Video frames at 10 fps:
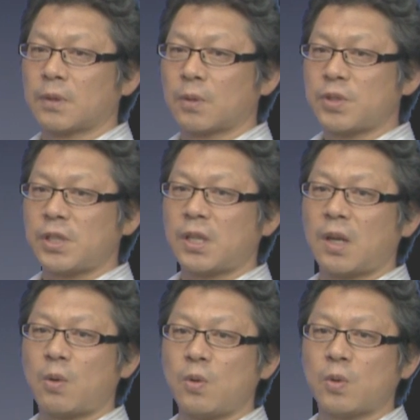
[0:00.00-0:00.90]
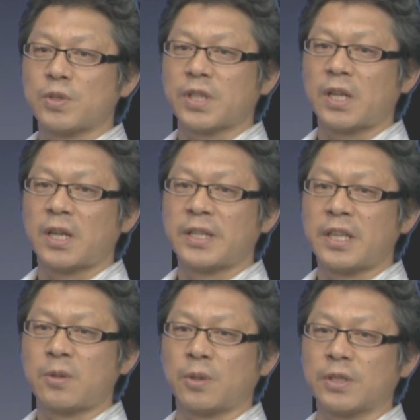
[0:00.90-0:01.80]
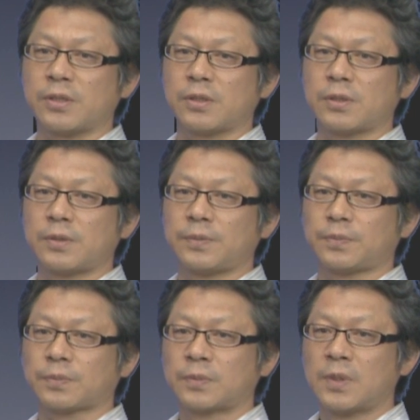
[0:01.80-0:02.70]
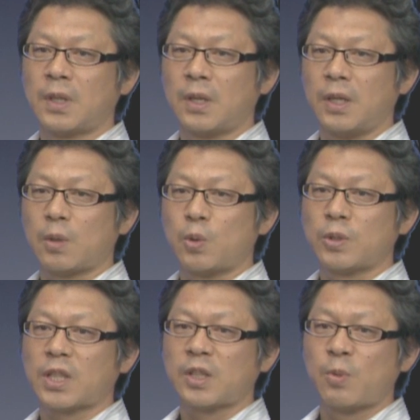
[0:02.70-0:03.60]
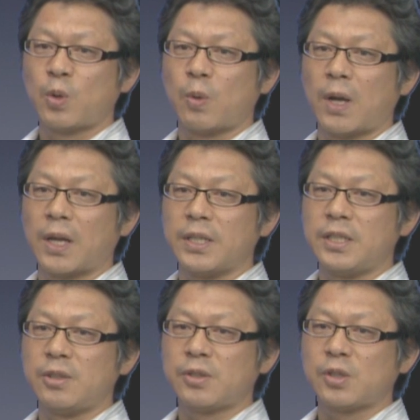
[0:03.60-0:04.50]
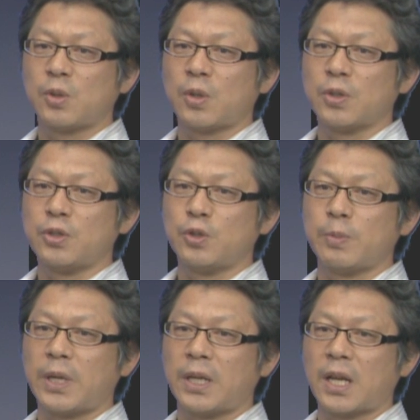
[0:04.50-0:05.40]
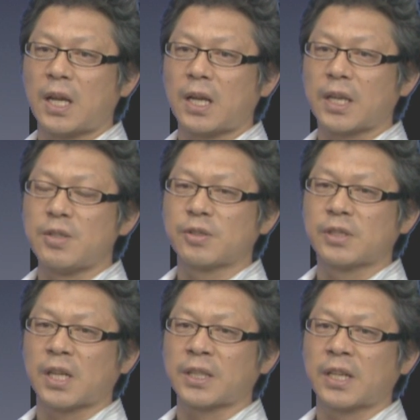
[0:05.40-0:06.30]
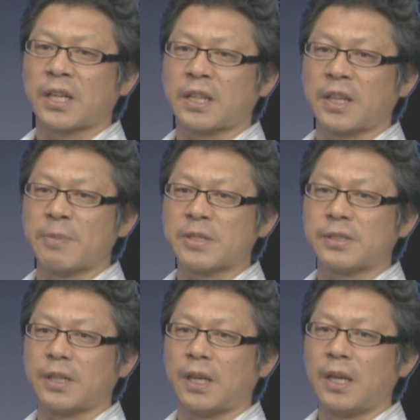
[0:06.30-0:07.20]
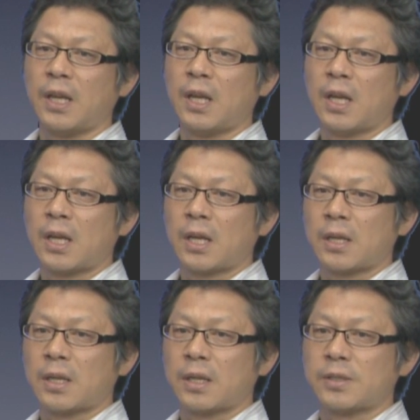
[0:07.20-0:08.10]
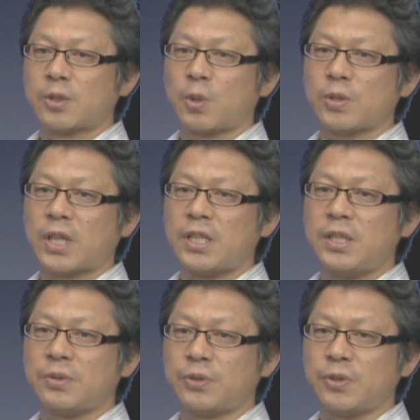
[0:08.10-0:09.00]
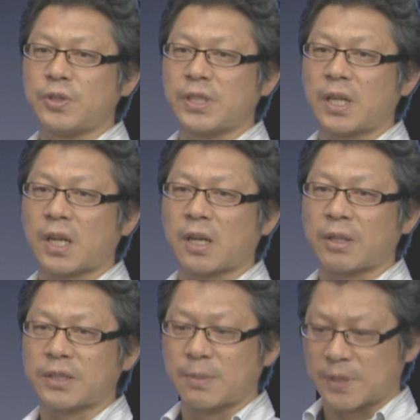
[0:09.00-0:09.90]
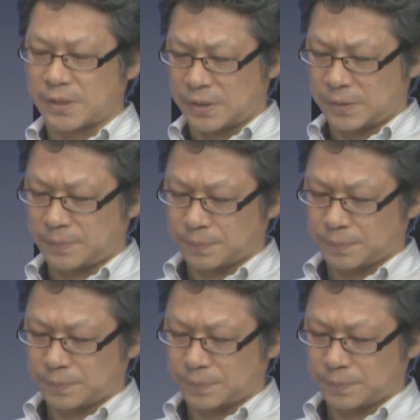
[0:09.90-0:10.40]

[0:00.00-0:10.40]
こちらが香港上海銀行ですこの建物はイギリスの有名な建築家が手掛けていまして詳細に風水が関わっています